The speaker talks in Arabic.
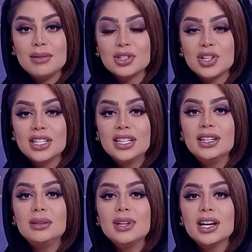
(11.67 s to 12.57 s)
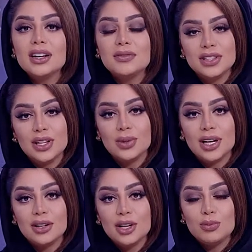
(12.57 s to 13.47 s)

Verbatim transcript: المشاريع العملاقة في الدولة